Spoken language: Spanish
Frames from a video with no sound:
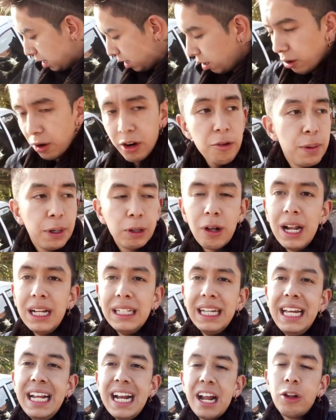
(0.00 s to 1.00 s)
Con respecto a la
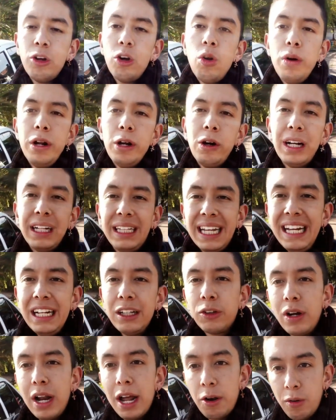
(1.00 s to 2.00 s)
vez de 2 lo único que tiene
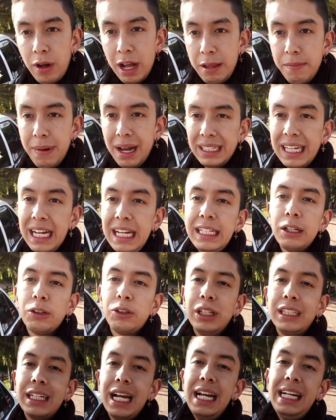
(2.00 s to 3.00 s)
son las ruedas más anchas.
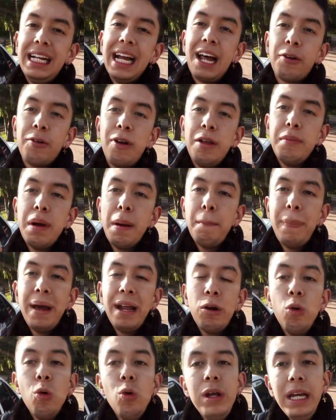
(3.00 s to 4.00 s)
Ustedes saben que las ruedas me han
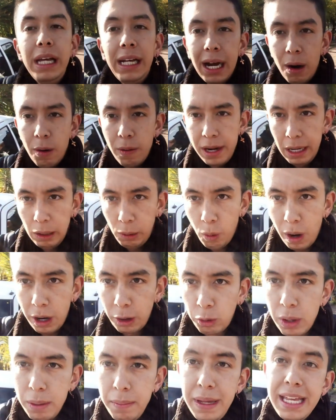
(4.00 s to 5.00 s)
perjudicado en el
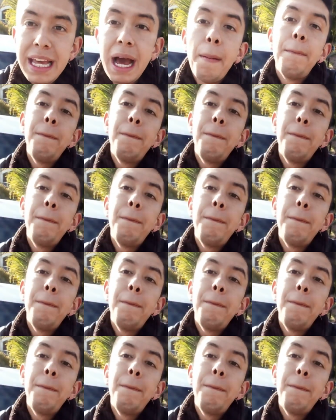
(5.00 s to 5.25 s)
cuarto de milla,